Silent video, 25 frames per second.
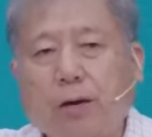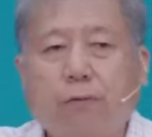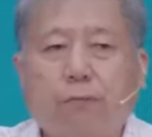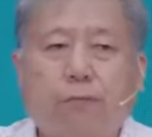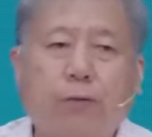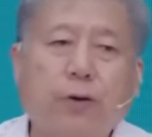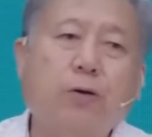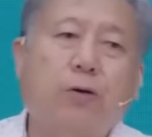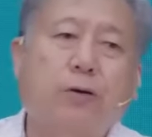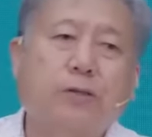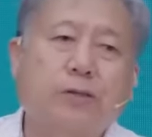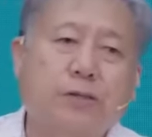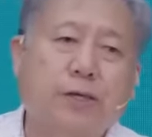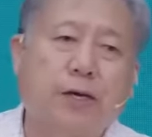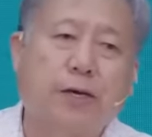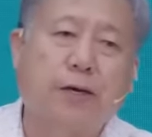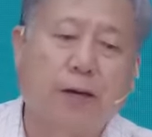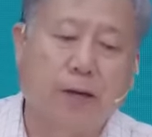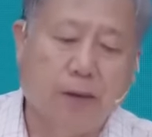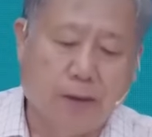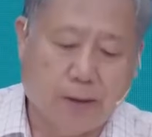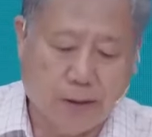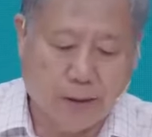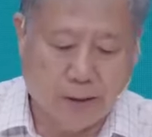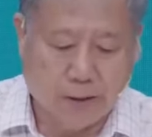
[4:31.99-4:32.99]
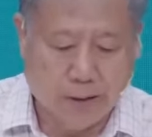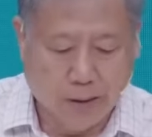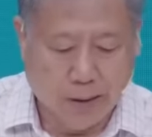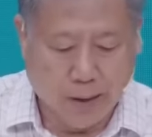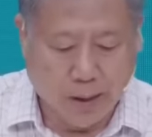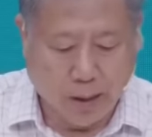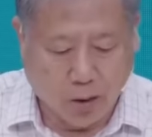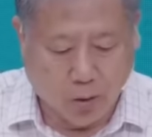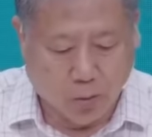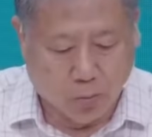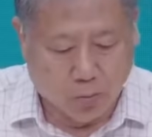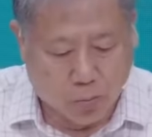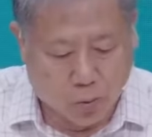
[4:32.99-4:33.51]
veio a cegueira
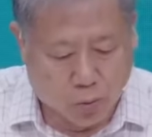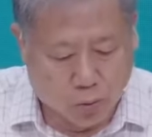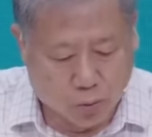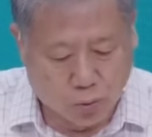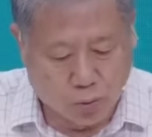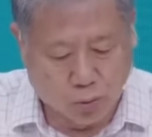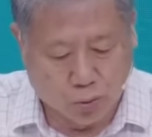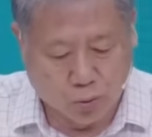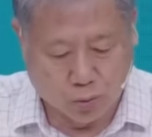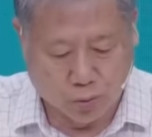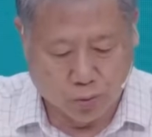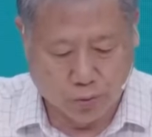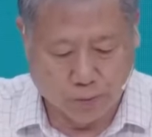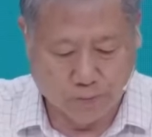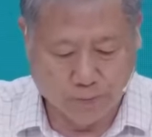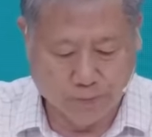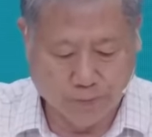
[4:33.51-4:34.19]
ao mundo.